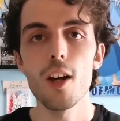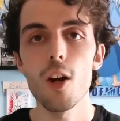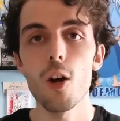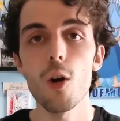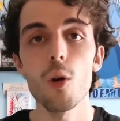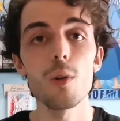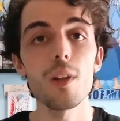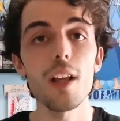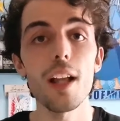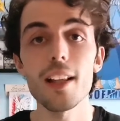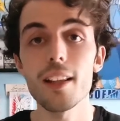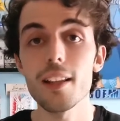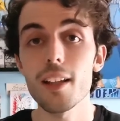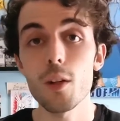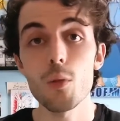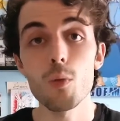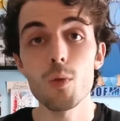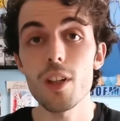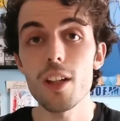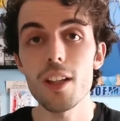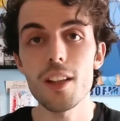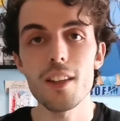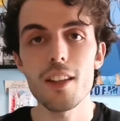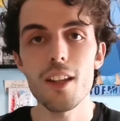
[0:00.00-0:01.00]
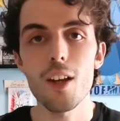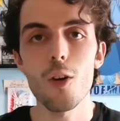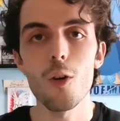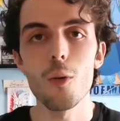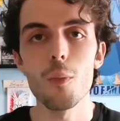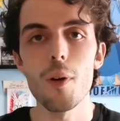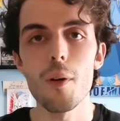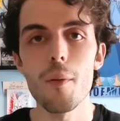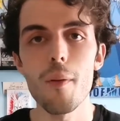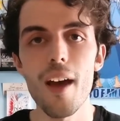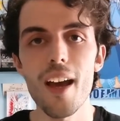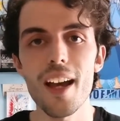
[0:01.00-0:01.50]
con altri utenti
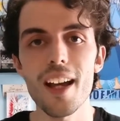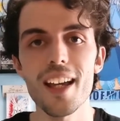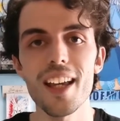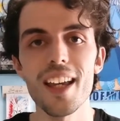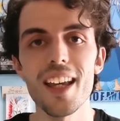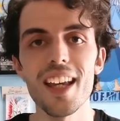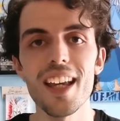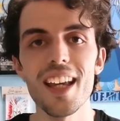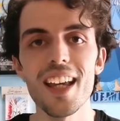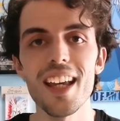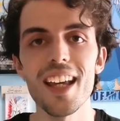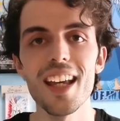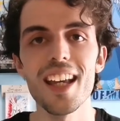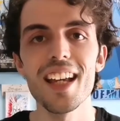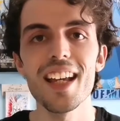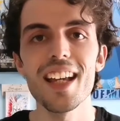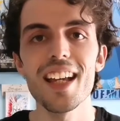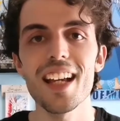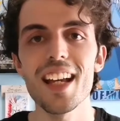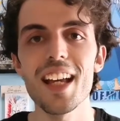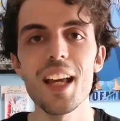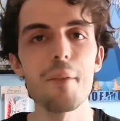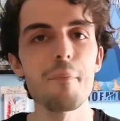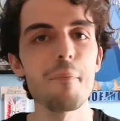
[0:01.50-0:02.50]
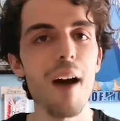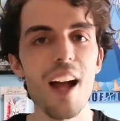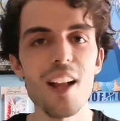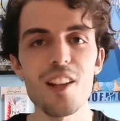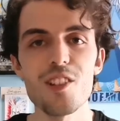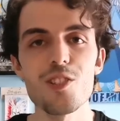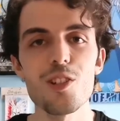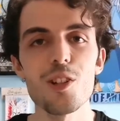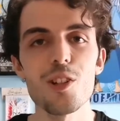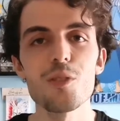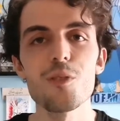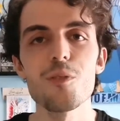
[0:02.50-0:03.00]
come me che, che,
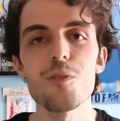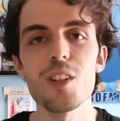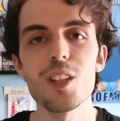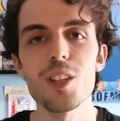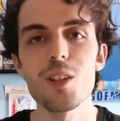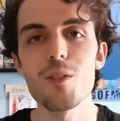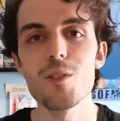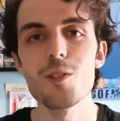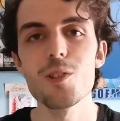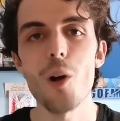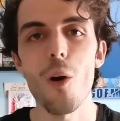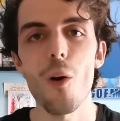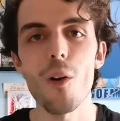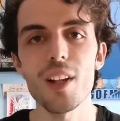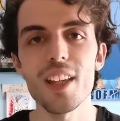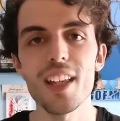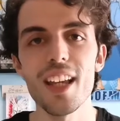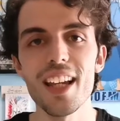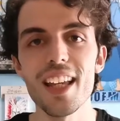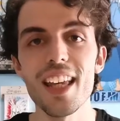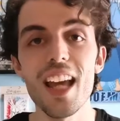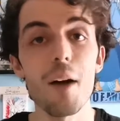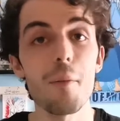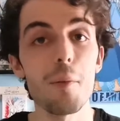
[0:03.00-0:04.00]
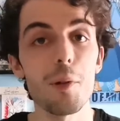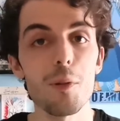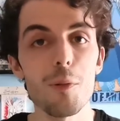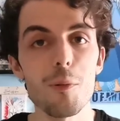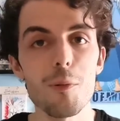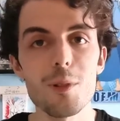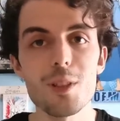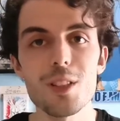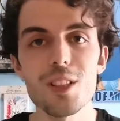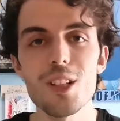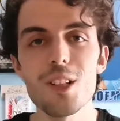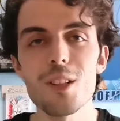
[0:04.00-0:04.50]
mangiano videogiochi e che amano
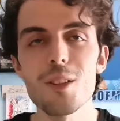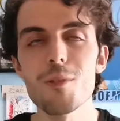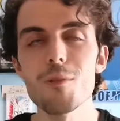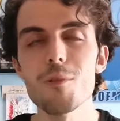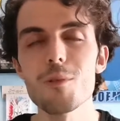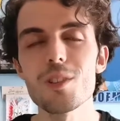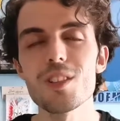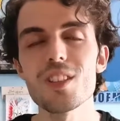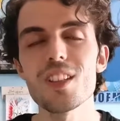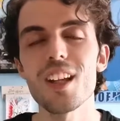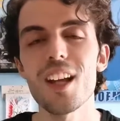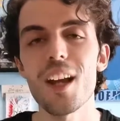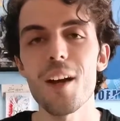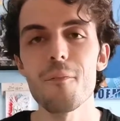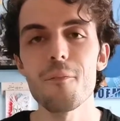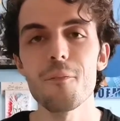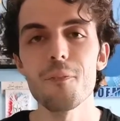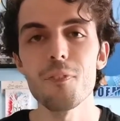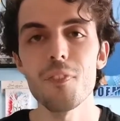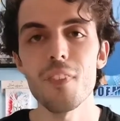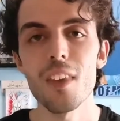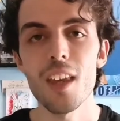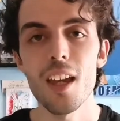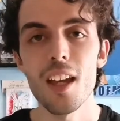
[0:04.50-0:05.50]
questa industria.